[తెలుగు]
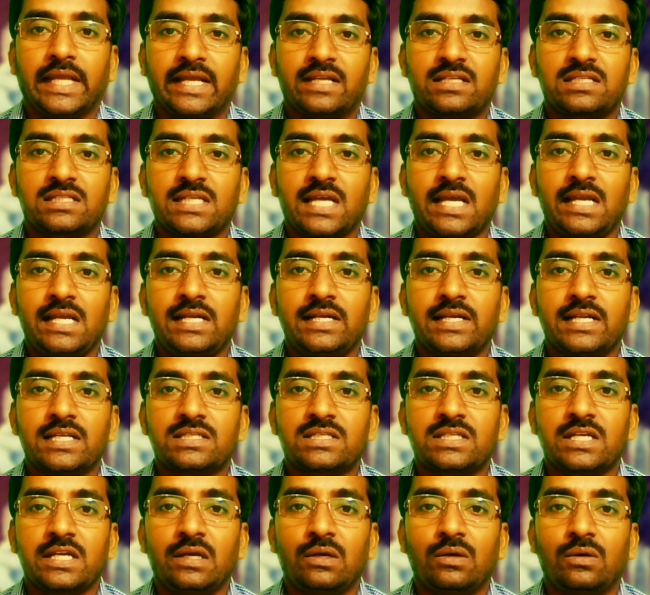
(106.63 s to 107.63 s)
టెక్స్టైల్
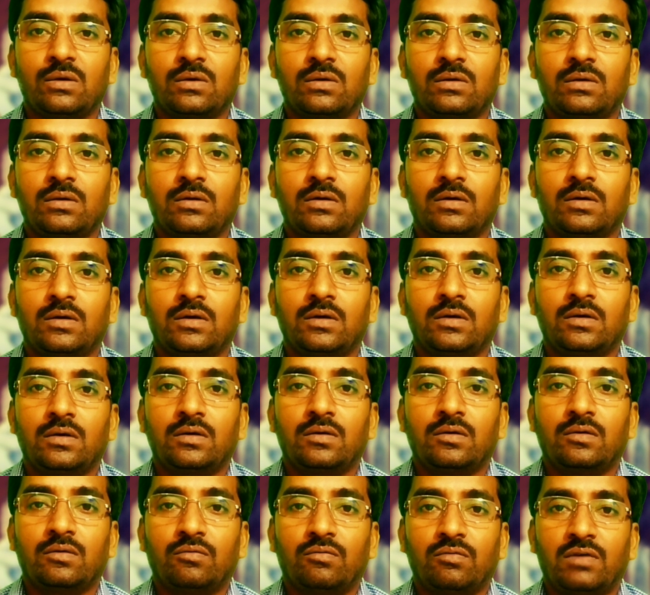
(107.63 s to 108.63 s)
ఇండస్ట్రీలో
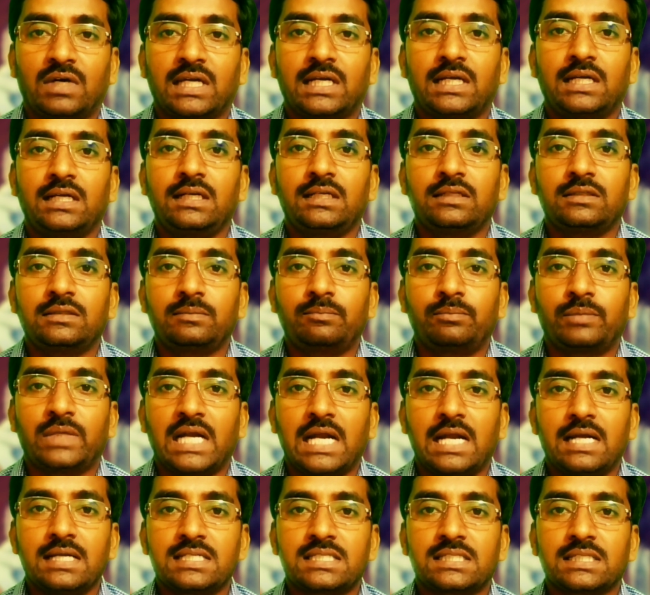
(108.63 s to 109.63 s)
వరల్డ్
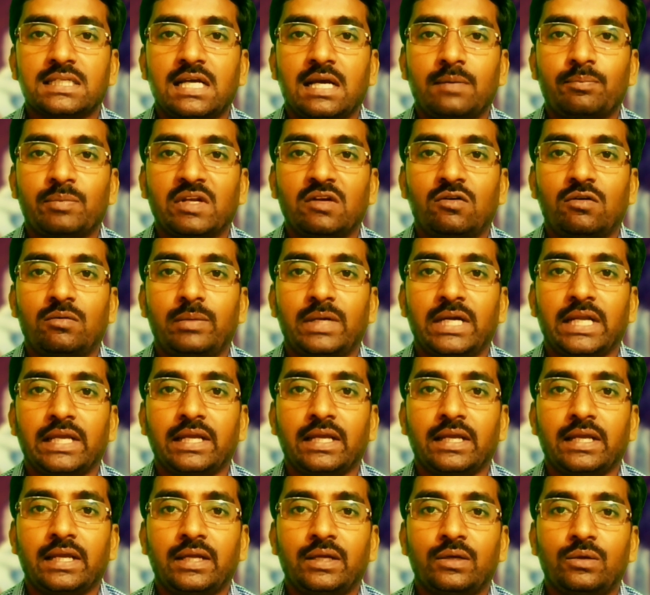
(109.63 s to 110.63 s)
బ్రాండ్స్గా
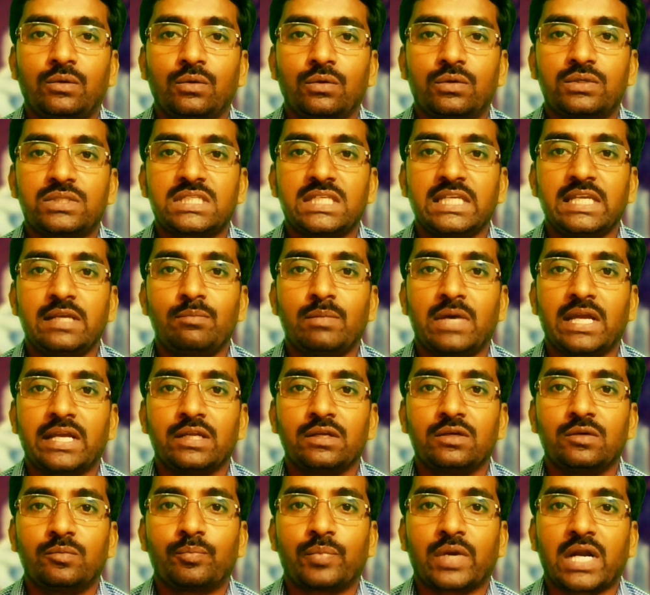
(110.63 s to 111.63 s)
పిలువబడే గుక్సీ
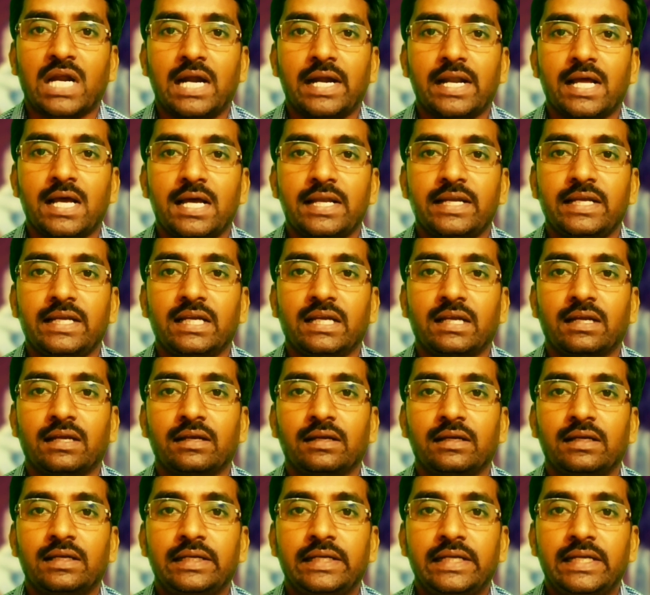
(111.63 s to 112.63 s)
మరియు ప్రాడా అనే
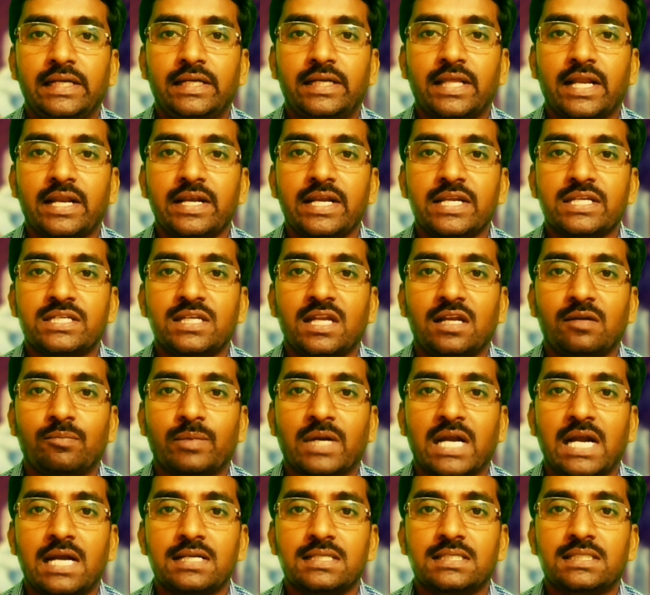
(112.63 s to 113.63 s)
ఇంటర్నేషనల్
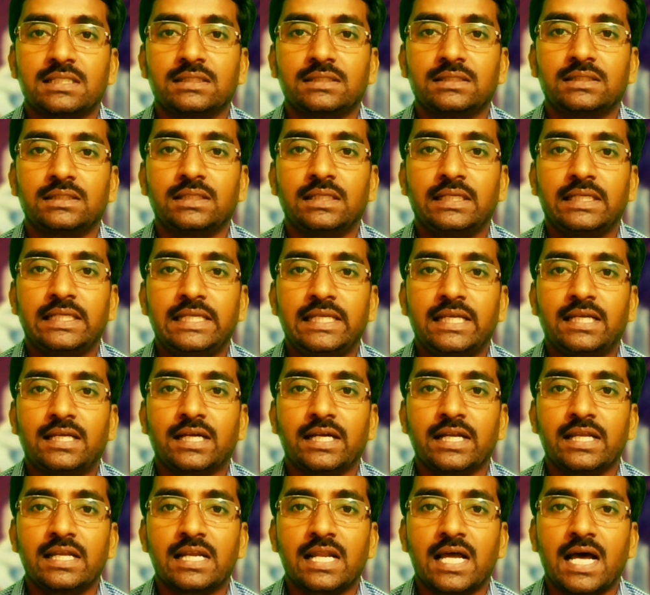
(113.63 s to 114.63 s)
బ్రాండ్స్
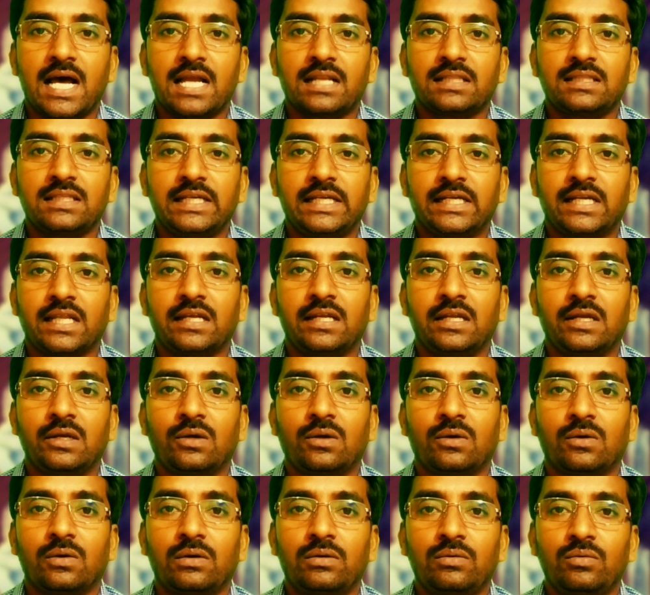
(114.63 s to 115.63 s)
ఇక్కడి నార్త్
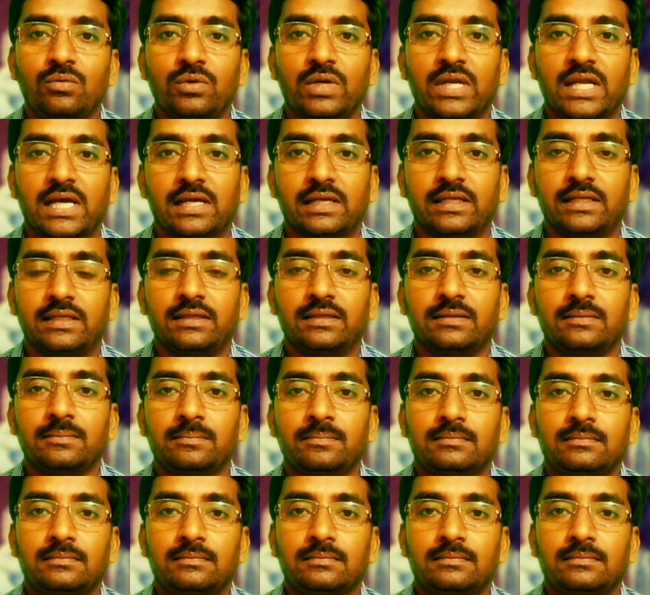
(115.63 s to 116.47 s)
ఇటలీలో ఉన్నాయి